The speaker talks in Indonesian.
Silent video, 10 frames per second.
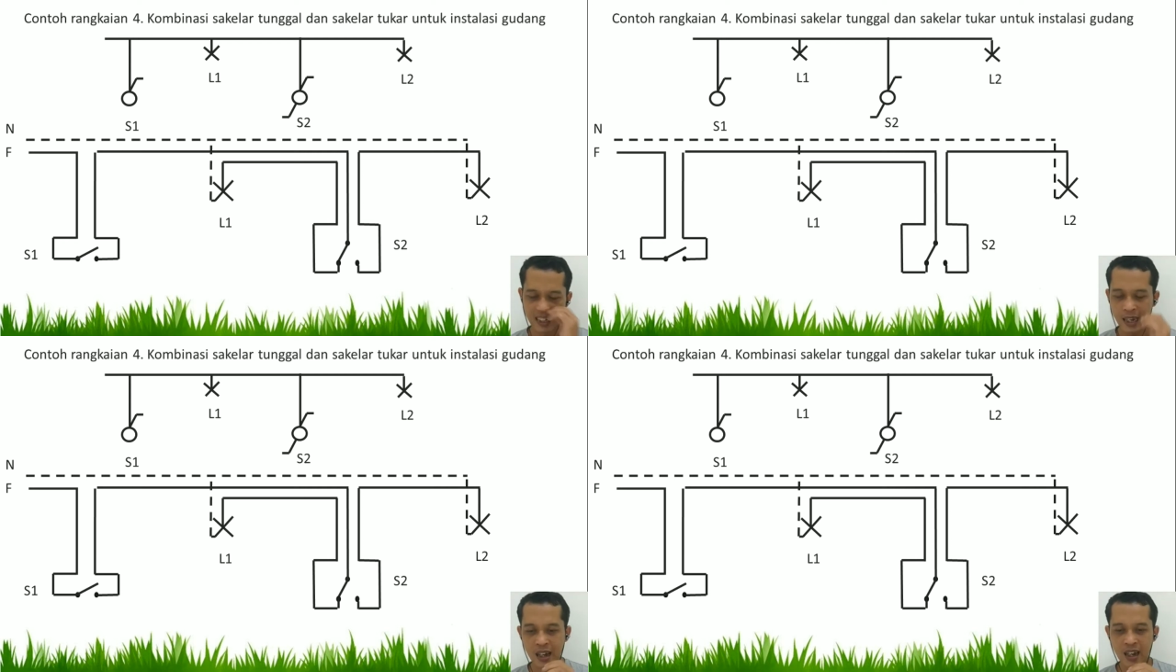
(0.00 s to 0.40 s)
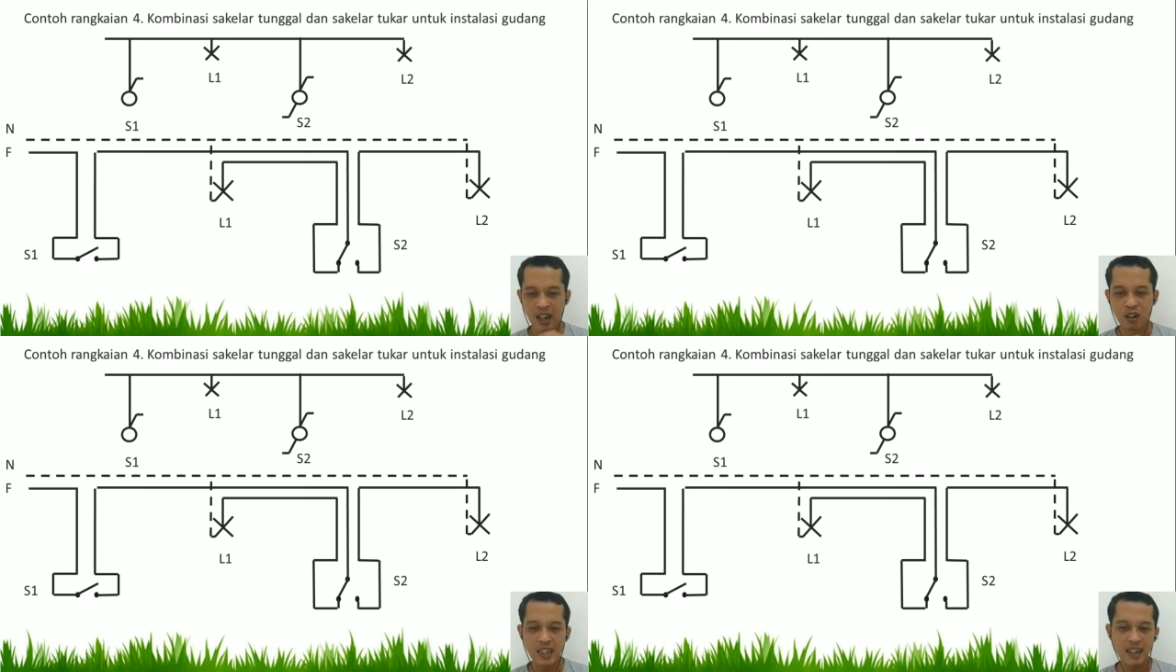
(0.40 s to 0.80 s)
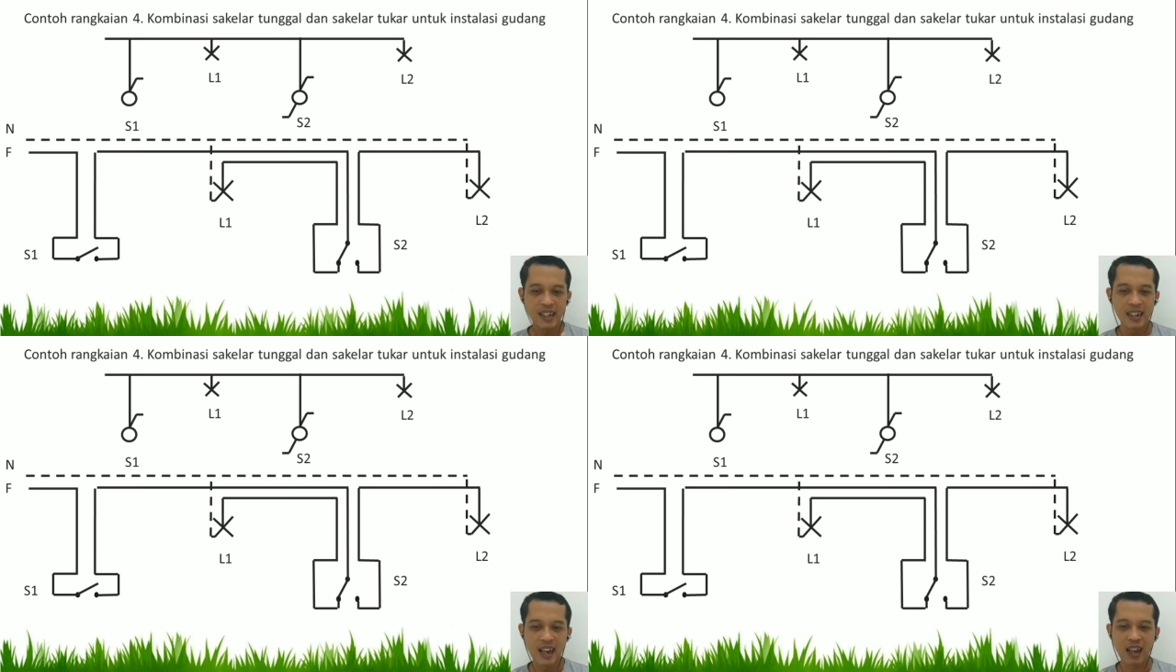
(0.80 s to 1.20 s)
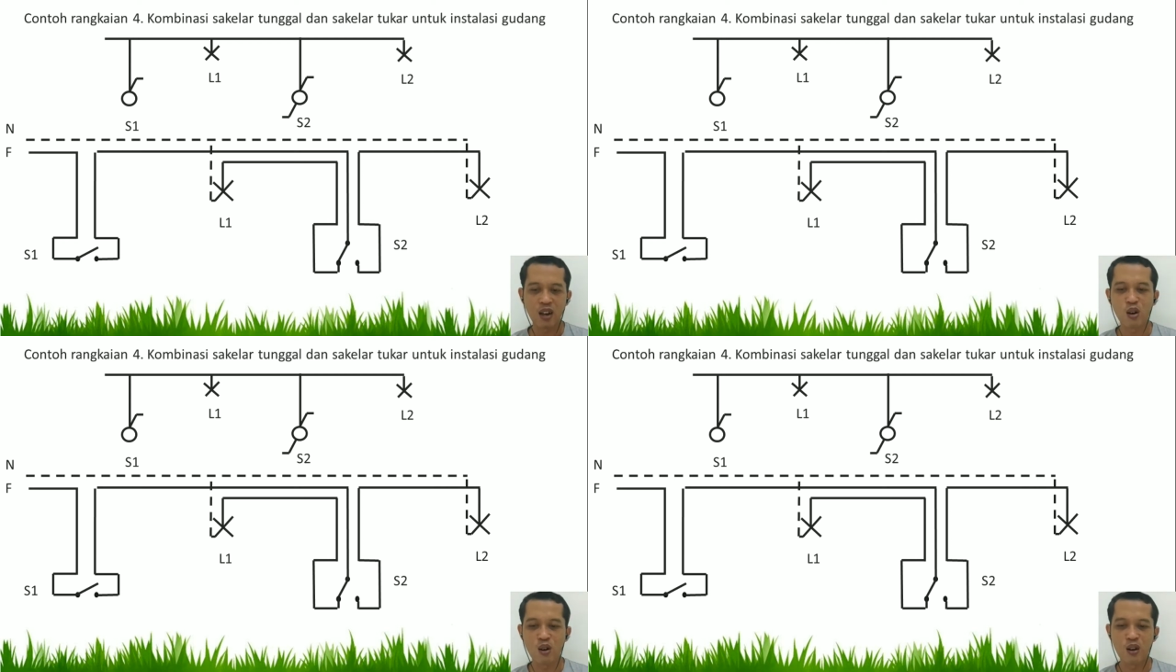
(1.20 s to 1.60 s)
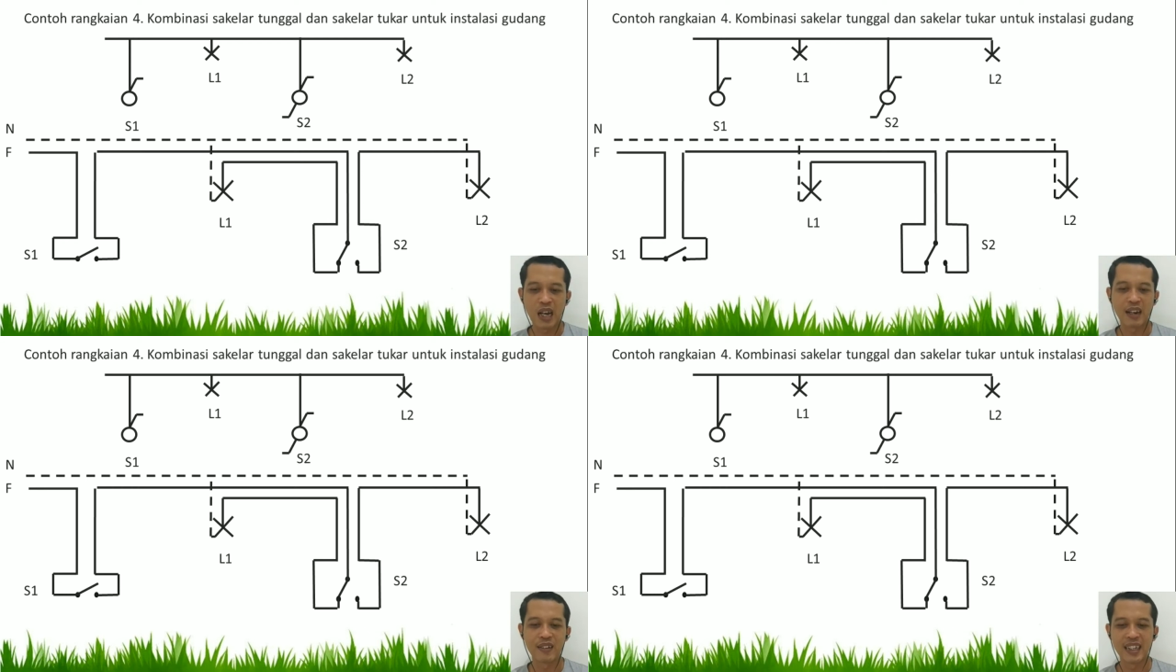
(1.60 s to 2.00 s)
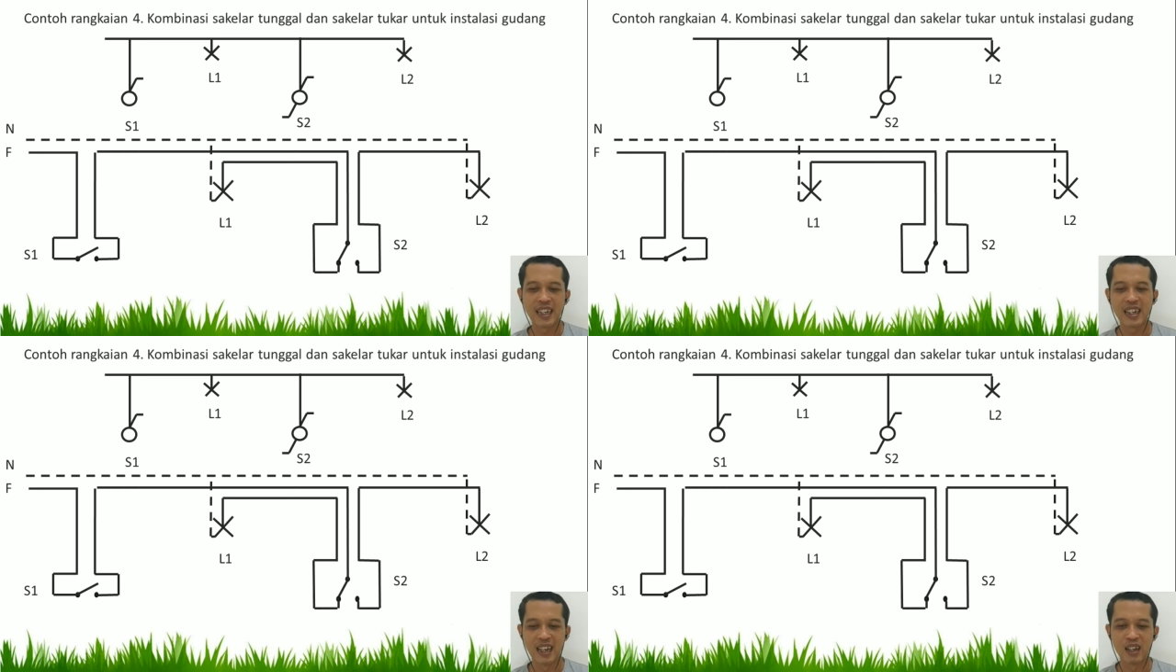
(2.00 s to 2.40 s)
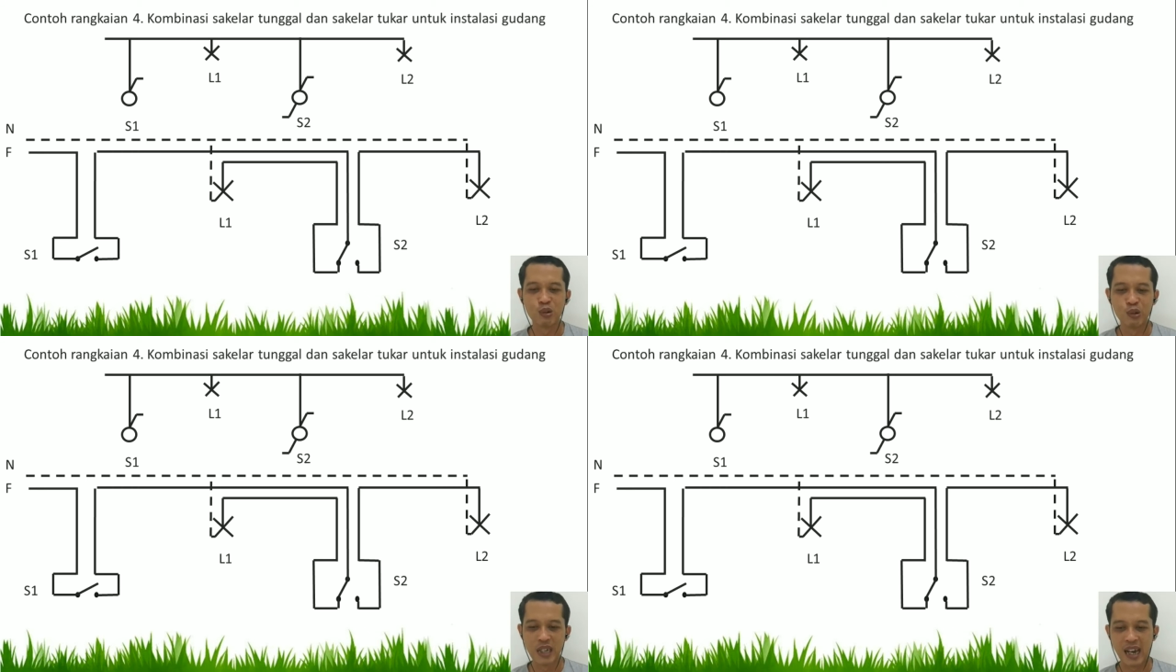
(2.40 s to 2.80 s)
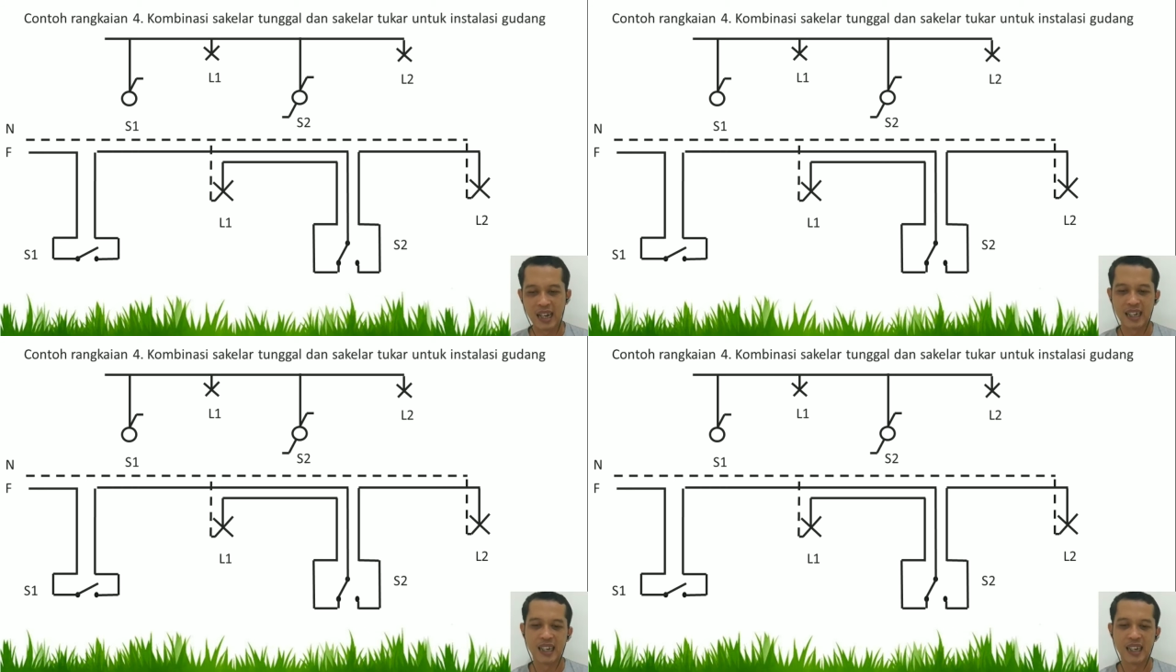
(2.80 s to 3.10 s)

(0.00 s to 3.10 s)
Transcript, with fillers: Ya, kalau tadi adalah lorong, kalau ini adalah gudang.